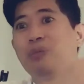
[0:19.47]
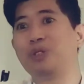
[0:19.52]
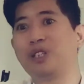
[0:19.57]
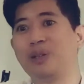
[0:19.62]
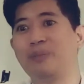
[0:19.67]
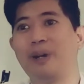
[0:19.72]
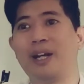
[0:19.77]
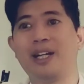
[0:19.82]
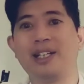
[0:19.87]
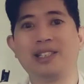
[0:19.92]

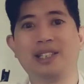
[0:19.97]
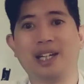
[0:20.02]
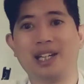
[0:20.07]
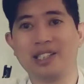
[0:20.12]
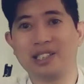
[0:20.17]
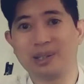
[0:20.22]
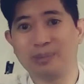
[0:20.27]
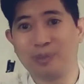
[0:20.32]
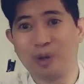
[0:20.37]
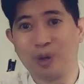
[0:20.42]
musik badis
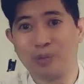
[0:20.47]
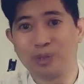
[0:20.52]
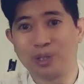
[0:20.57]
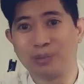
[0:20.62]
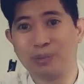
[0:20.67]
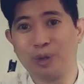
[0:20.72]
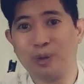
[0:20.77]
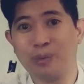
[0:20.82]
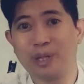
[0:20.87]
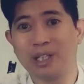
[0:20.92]
yang
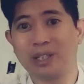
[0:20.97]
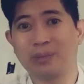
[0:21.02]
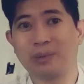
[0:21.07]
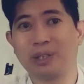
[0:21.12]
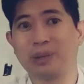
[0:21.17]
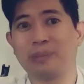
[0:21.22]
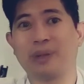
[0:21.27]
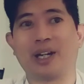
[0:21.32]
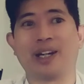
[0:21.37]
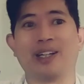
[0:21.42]
sebelum-sebelumnya,
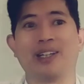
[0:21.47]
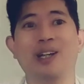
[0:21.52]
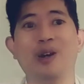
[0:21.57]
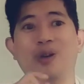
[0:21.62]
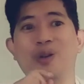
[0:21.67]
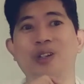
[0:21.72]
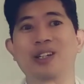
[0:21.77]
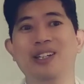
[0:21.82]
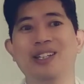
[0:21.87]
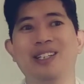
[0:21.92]
teman-teman.
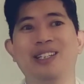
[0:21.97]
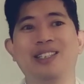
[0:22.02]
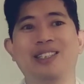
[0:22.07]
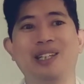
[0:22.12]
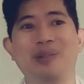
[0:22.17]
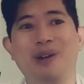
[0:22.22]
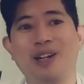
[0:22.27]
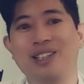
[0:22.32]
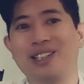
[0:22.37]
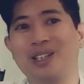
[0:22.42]
Yuk,
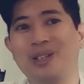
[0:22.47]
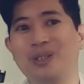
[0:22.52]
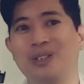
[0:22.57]
simak